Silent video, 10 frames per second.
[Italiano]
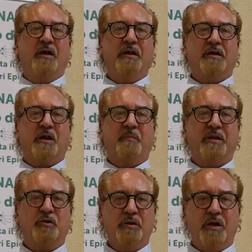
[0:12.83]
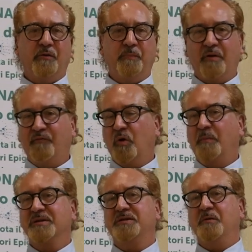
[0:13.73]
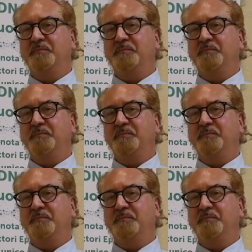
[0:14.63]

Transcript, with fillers: incremento della performance